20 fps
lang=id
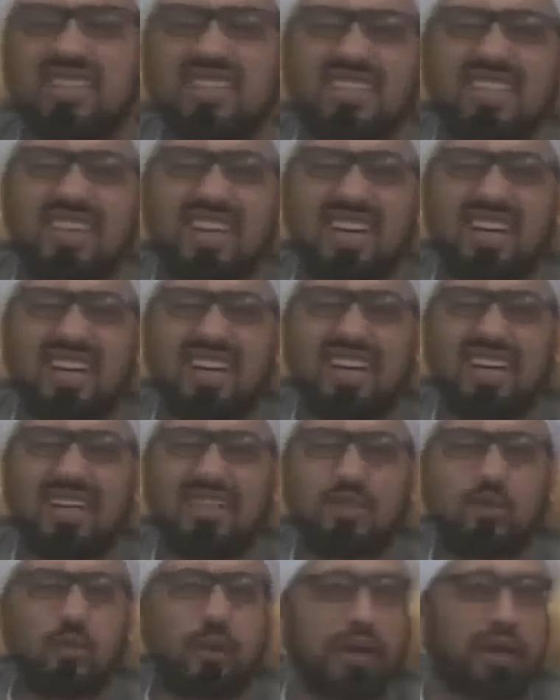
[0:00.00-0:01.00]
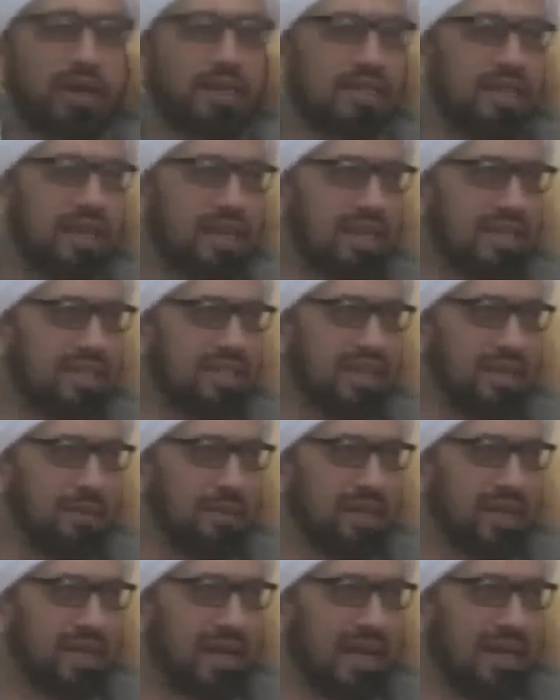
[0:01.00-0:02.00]
ya cuek aja
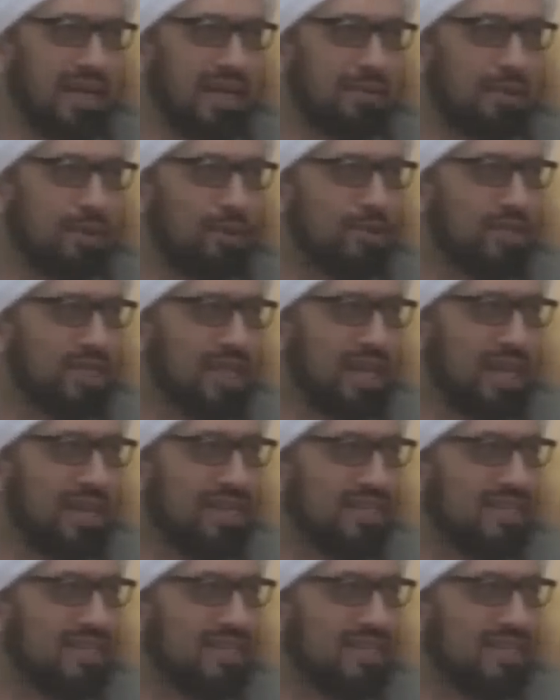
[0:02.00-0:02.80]
daripada keadaan manusia.